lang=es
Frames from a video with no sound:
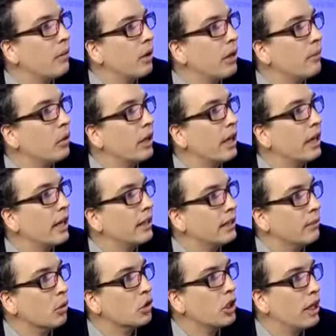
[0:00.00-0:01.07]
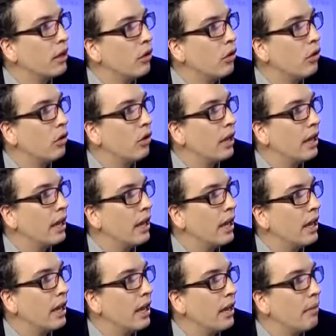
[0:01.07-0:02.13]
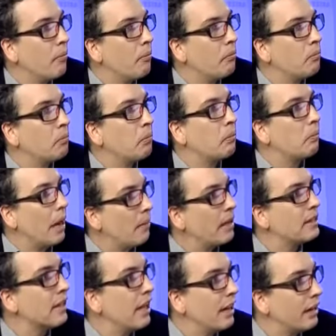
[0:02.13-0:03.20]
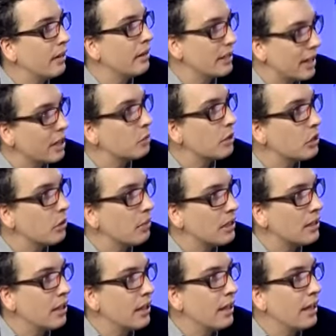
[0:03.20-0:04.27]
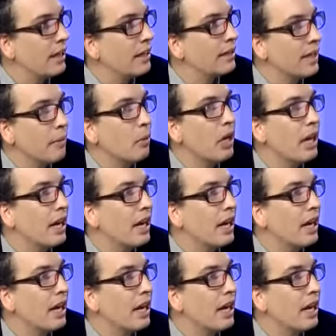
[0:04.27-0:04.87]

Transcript: por ejemplo, que, que Timochenko eh, va a pasar, está dispuesto a pasar eh, el tiempo en la